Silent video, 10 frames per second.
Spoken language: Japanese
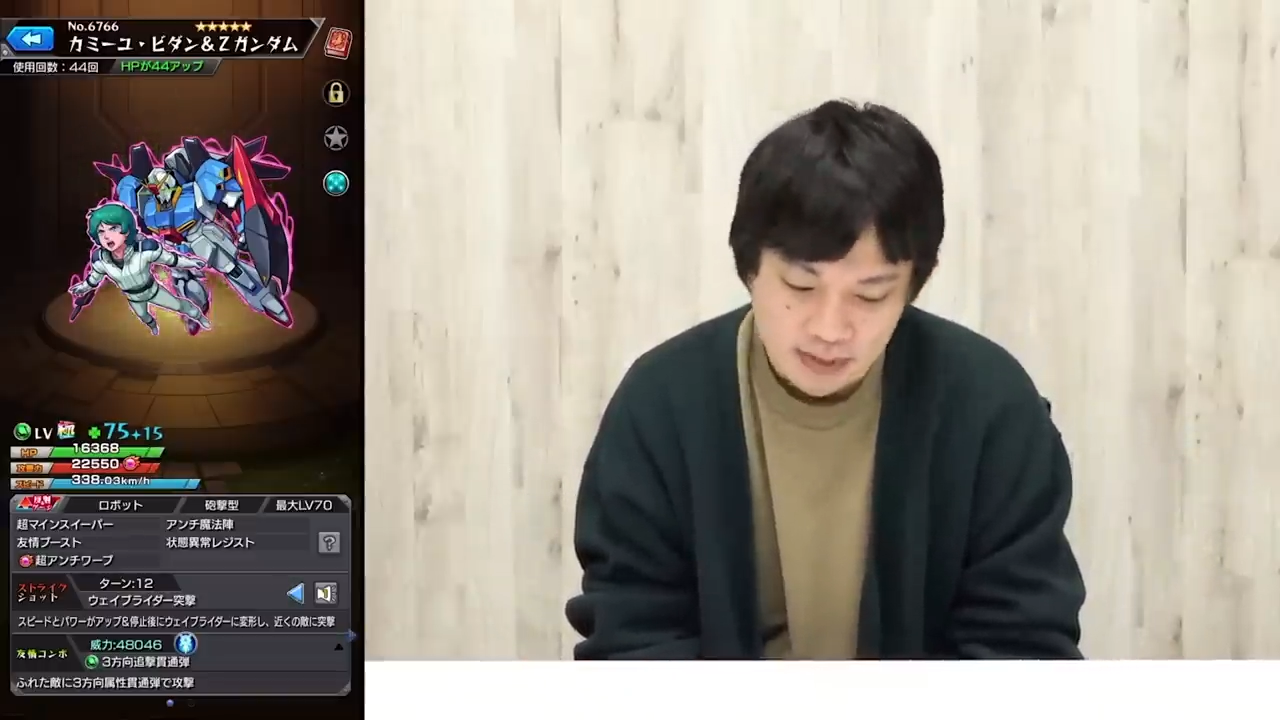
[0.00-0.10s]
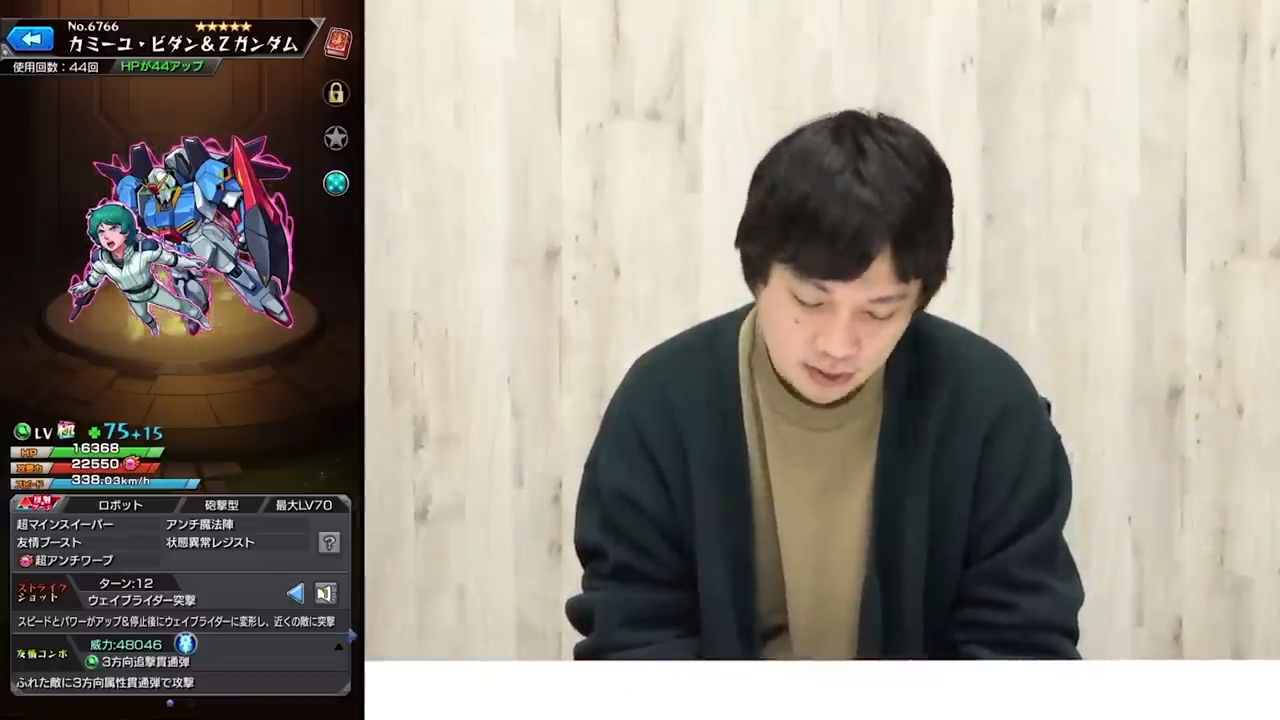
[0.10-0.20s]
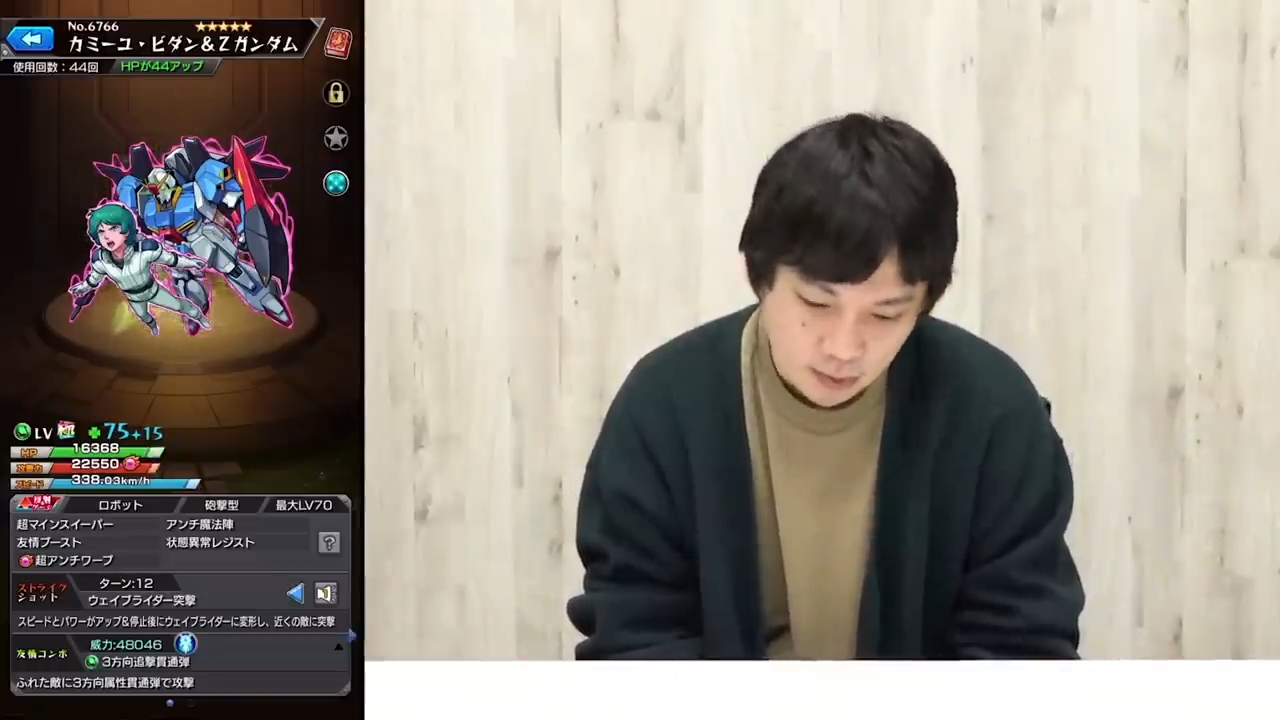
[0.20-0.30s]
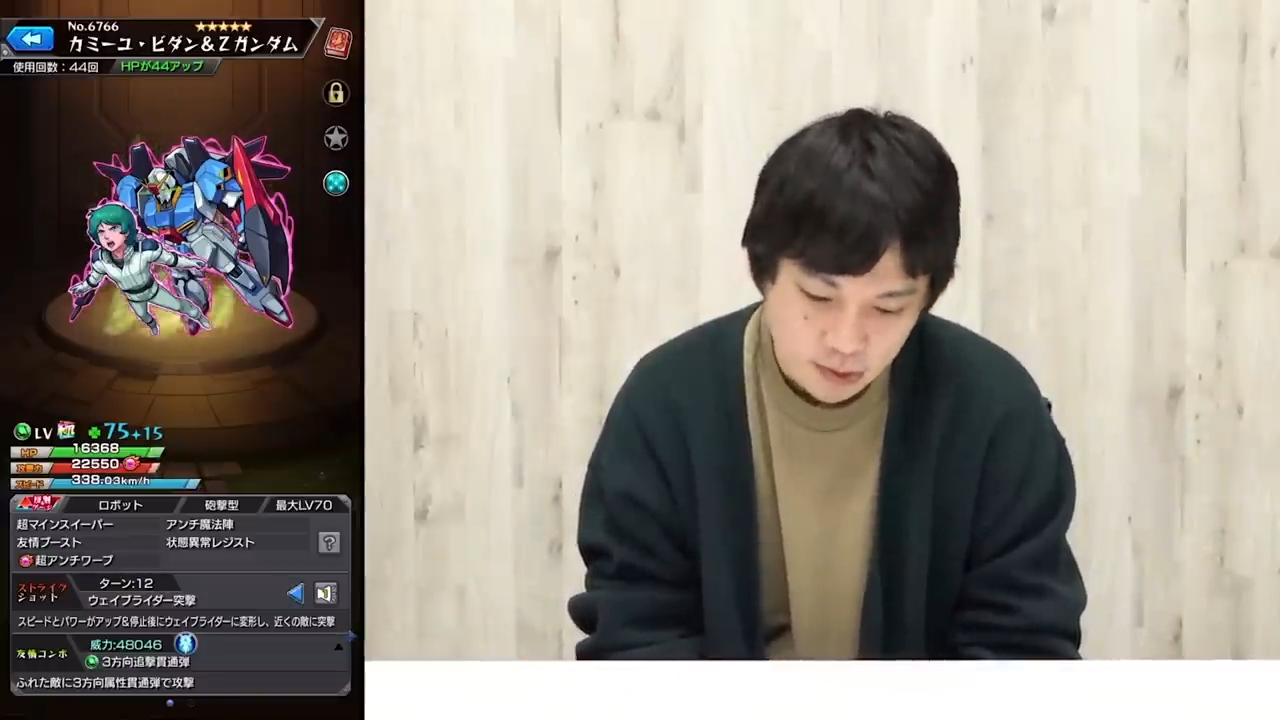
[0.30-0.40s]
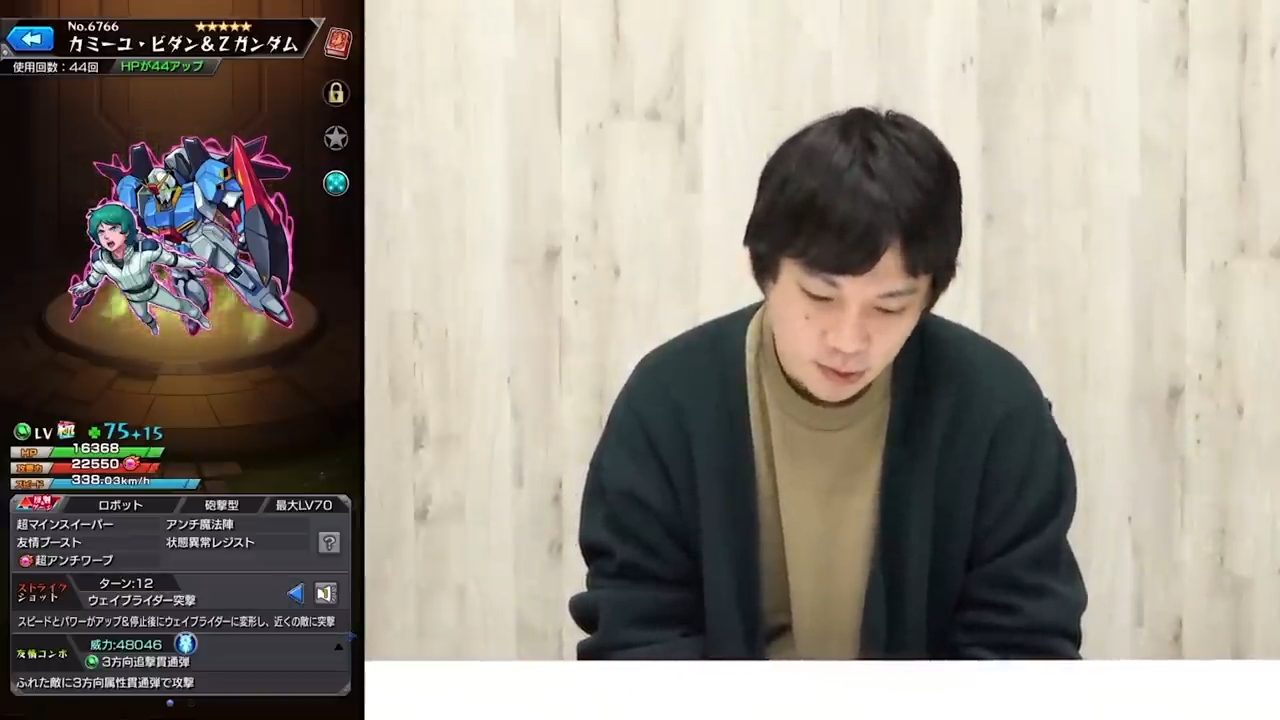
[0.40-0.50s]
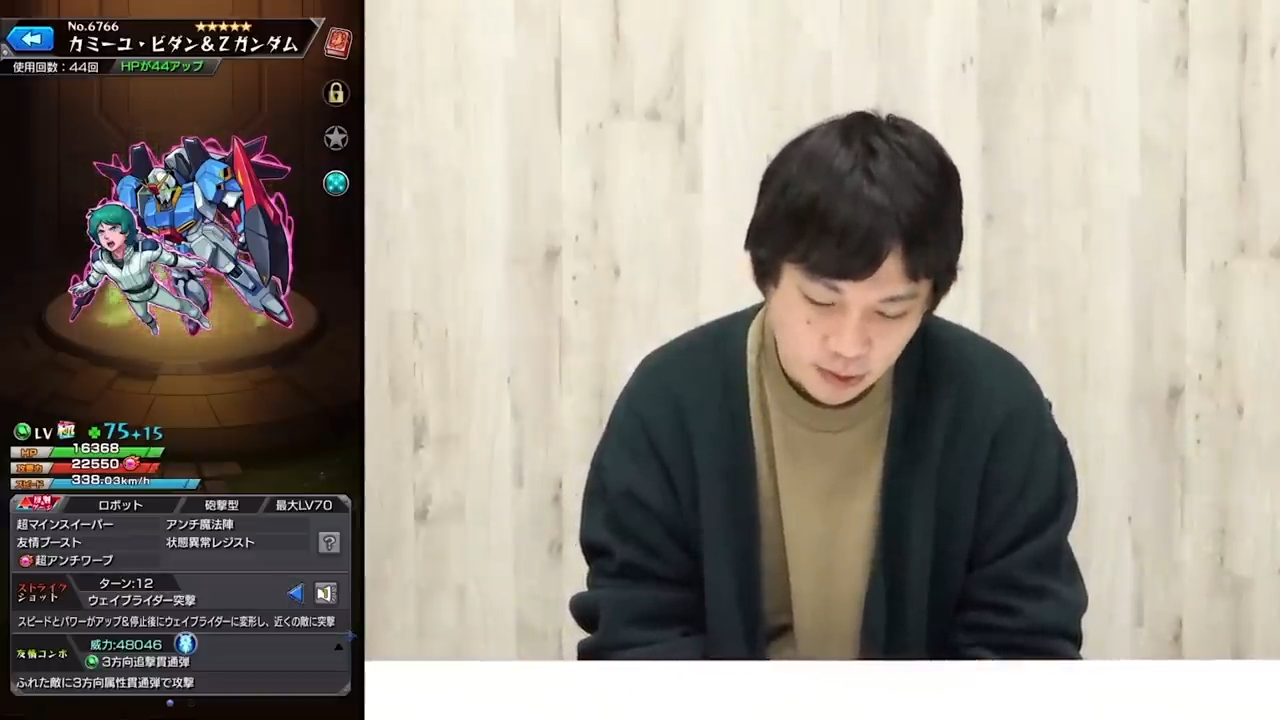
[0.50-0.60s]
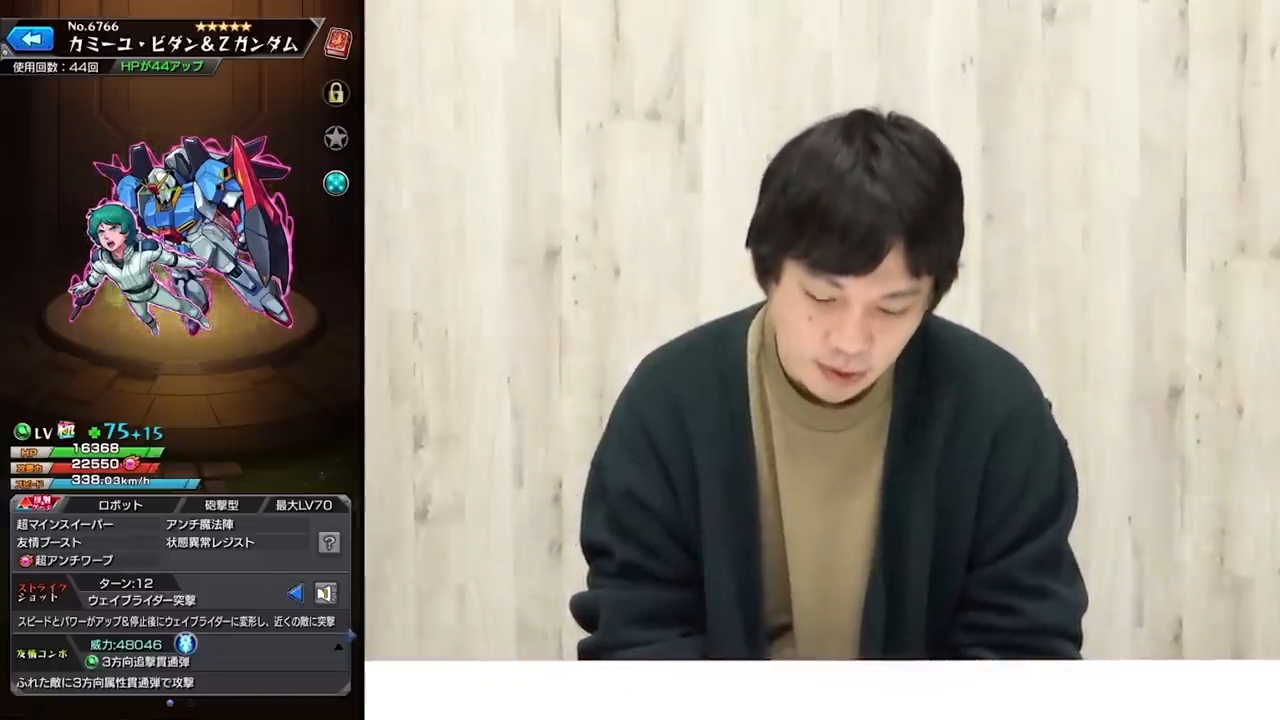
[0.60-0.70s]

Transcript: 確保しといた